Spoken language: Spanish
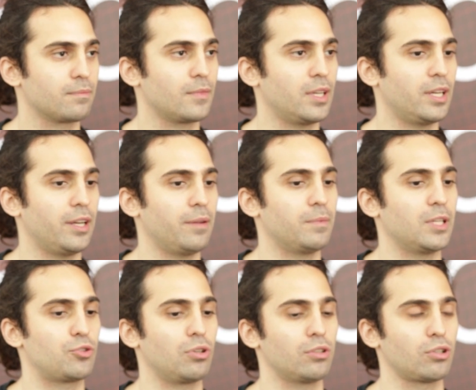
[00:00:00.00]
Eh, de
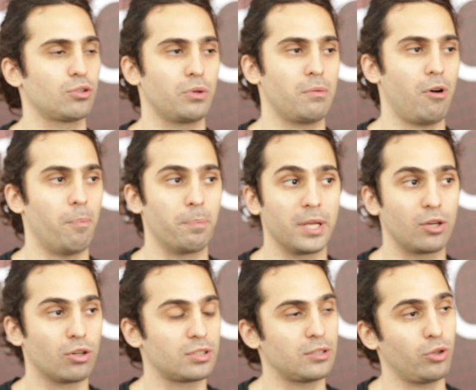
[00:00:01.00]
hecho, nosotros tuvimos
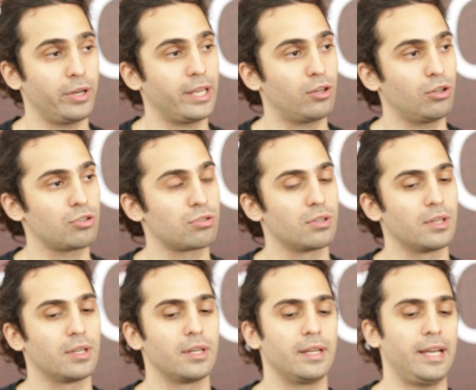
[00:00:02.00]
picos históricos
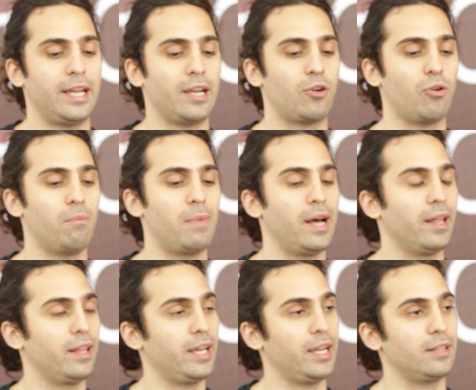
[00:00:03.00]
eh, con más
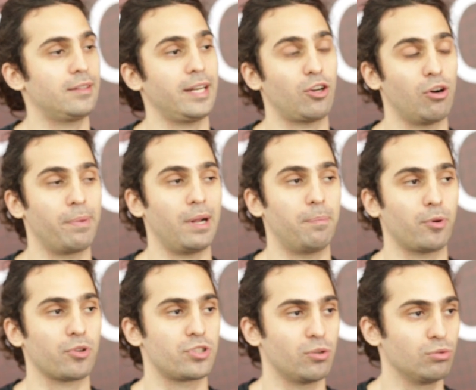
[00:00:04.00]
de tres compras
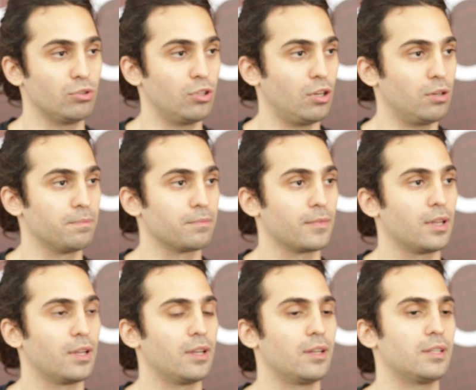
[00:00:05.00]
por segundo
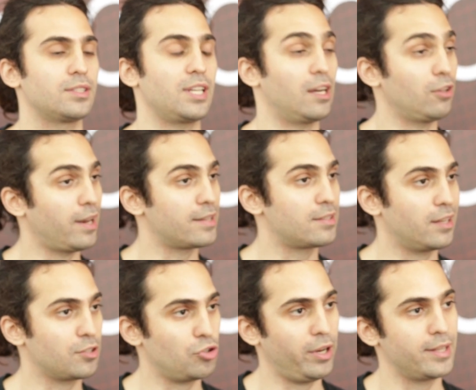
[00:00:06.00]
llegando a las
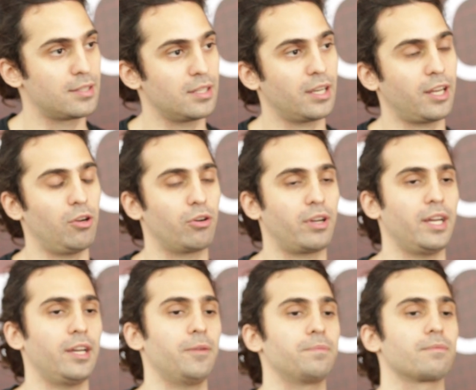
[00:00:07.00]
elecciones y creo
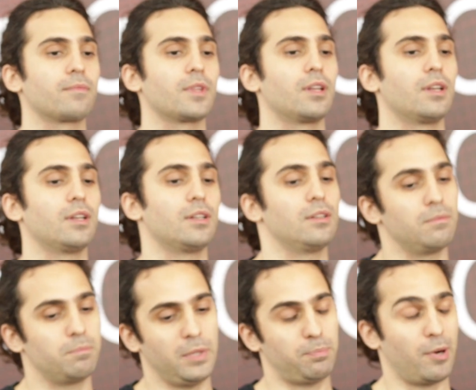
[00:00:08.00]
que
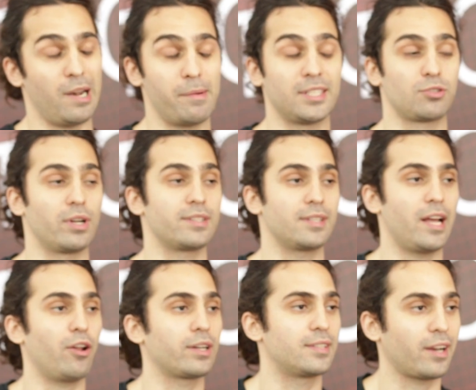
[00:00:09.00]
probablemente es un
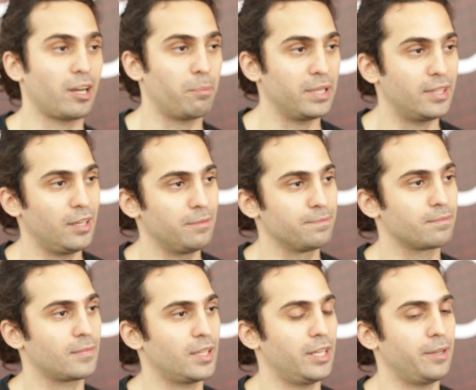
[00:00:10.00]
escenario que se repita
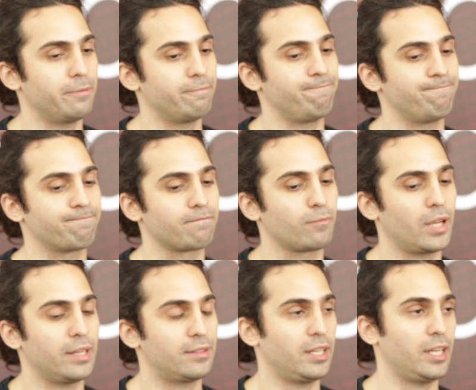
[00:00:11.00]
eh,
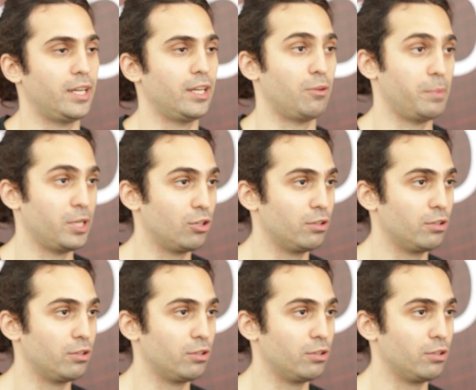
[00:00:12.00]
este domingo.